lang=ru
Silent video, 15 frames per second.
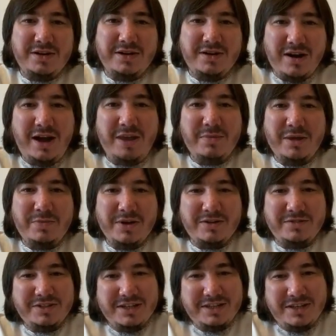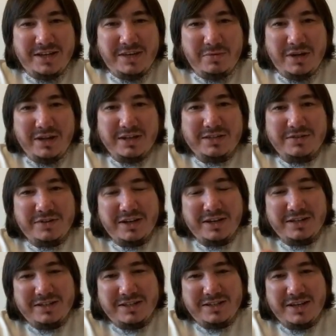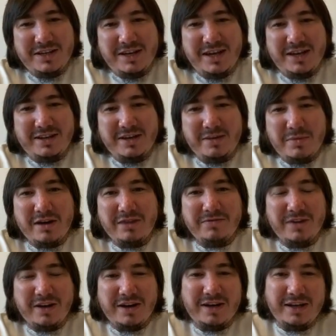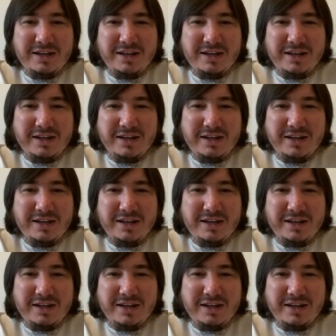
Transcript: Ирахма, э, э, первые 10 дней милость, вторые 10 дней это Магфира,